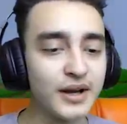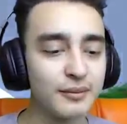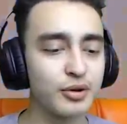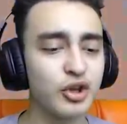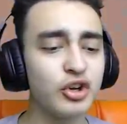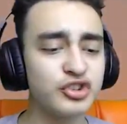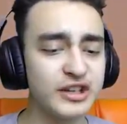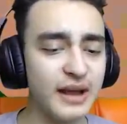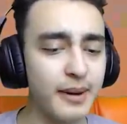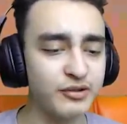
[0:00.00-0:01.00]
Bu da uçuyor.
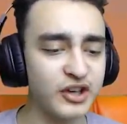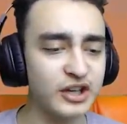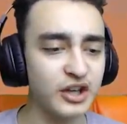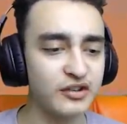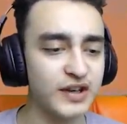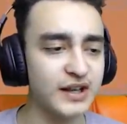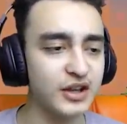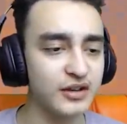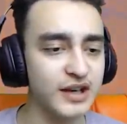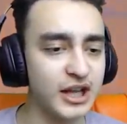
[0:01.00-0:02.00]
Tamam sıkıntı yok sıkıntı
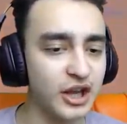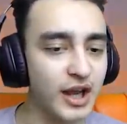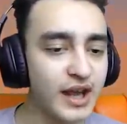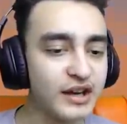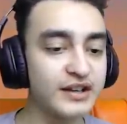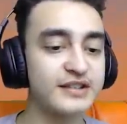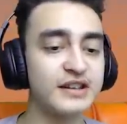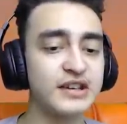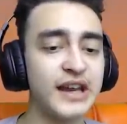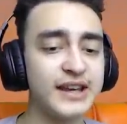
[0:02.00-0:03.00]
yok sıkıntı yok.
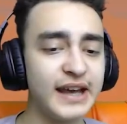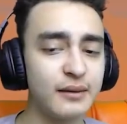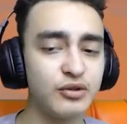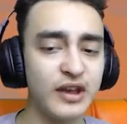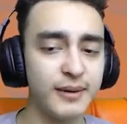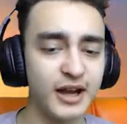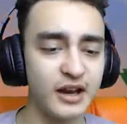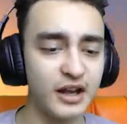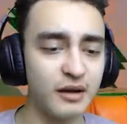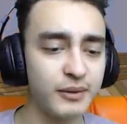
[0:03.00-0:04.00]
Hızlıca ne kendimize yemek
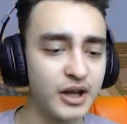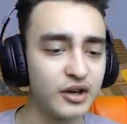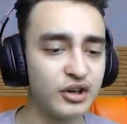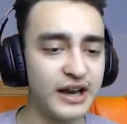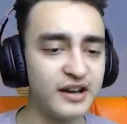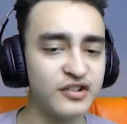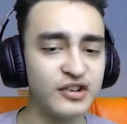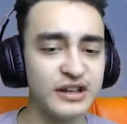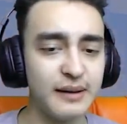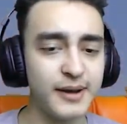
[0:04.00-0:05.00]
arayalım. Ulan
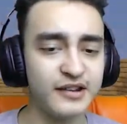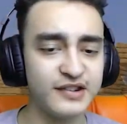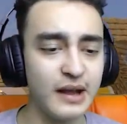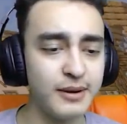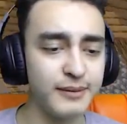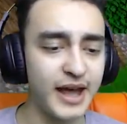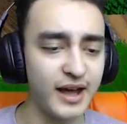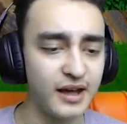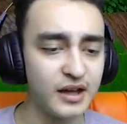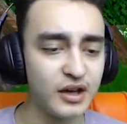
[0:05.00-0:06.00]
hızlıca yemek istemeyeyim ya.
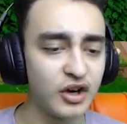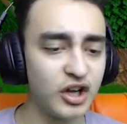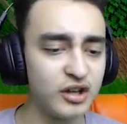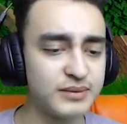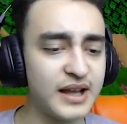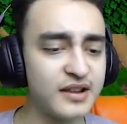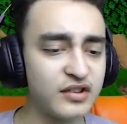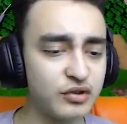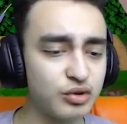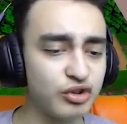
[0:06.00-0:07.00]
Oğlum dadız
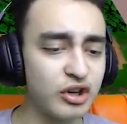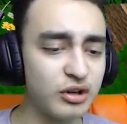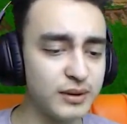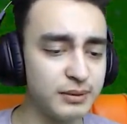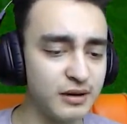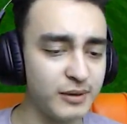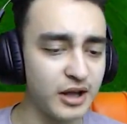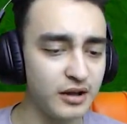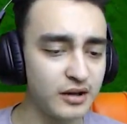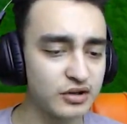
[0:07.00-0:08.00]
hiç güzel olmuyor bileyim mi?
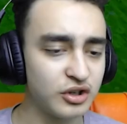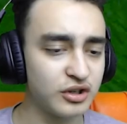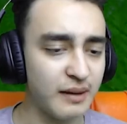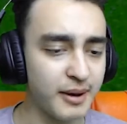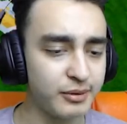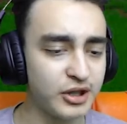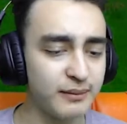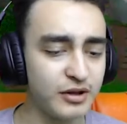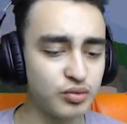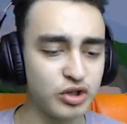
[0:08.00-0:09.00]
Dur tamam Bunları
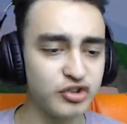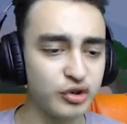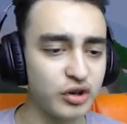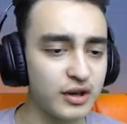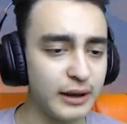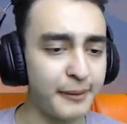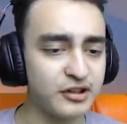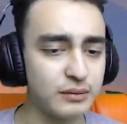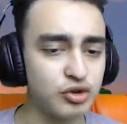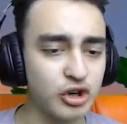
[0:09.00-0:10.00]
mecbur yiyecek.
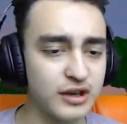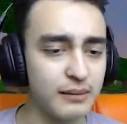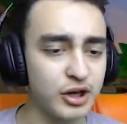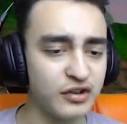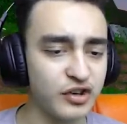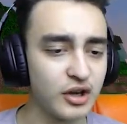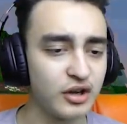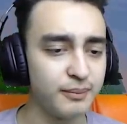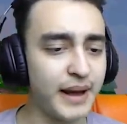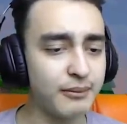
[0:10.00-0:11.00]
Yapacak bir şey yok ya buraya hazır.
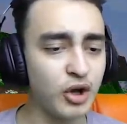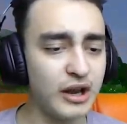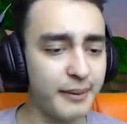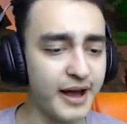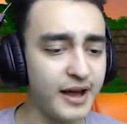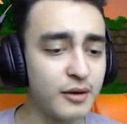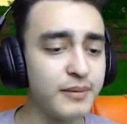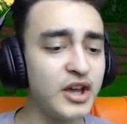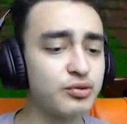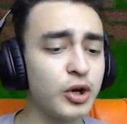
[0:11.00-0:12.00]
Bakma öyle be.
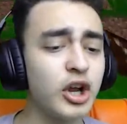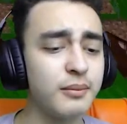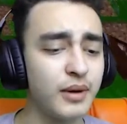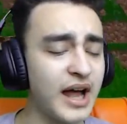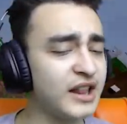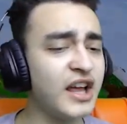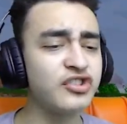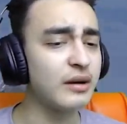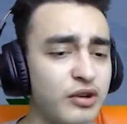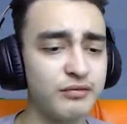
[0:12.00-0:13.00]
Mecburum. Allah
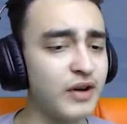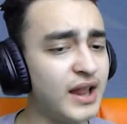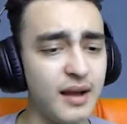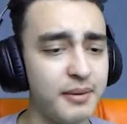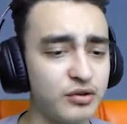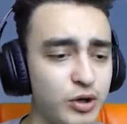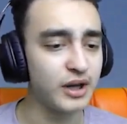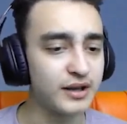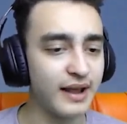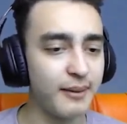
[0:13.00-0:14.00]
çarpsın. Vallahi mecburum.
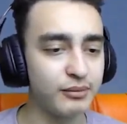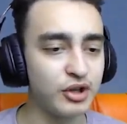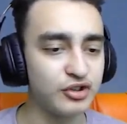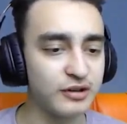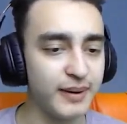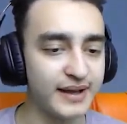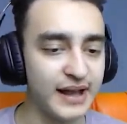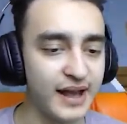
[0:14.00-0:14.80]
Tamam dur şimdi bekle.